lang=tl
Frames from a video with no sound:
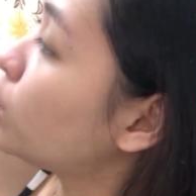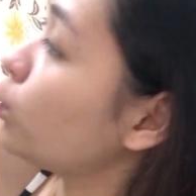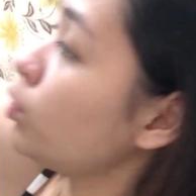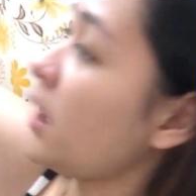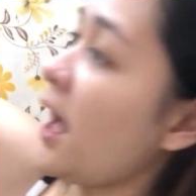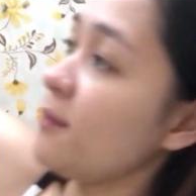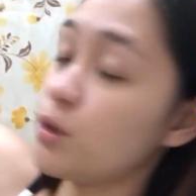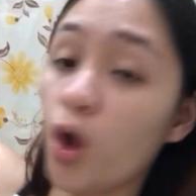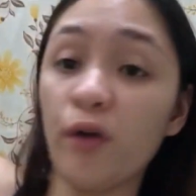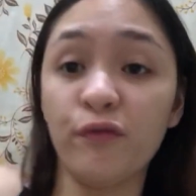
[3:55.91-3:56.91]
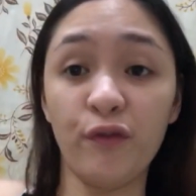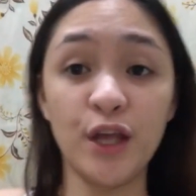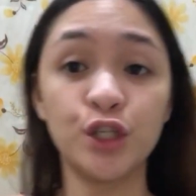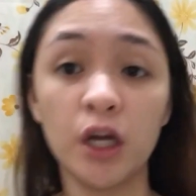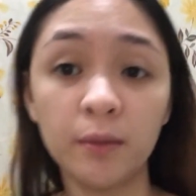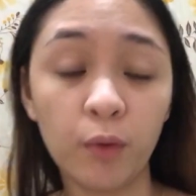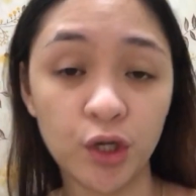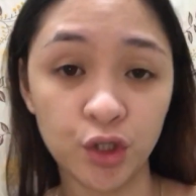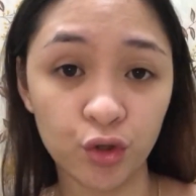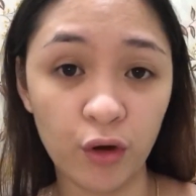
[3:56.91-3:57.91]
two types of facial
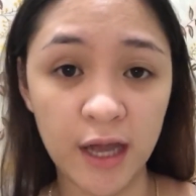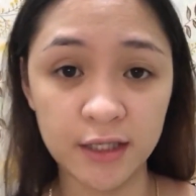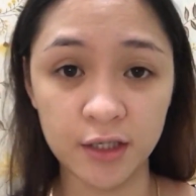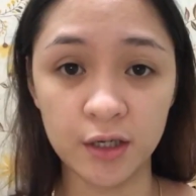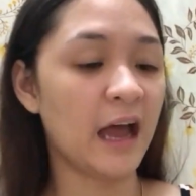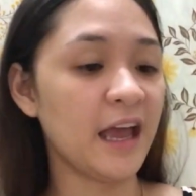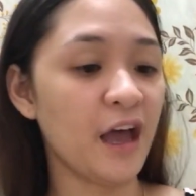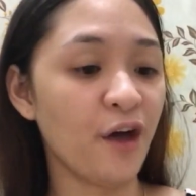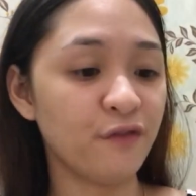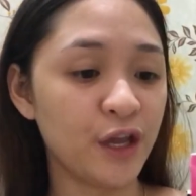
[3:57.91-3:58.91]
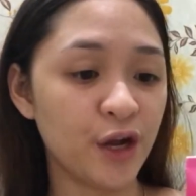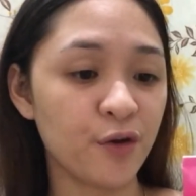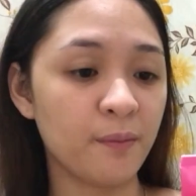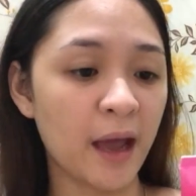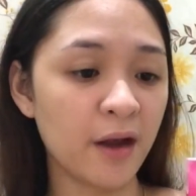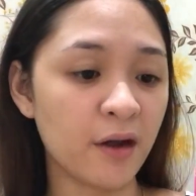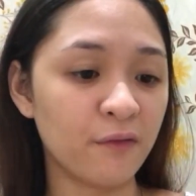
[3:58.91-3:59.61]
moisturizer. I have here Myra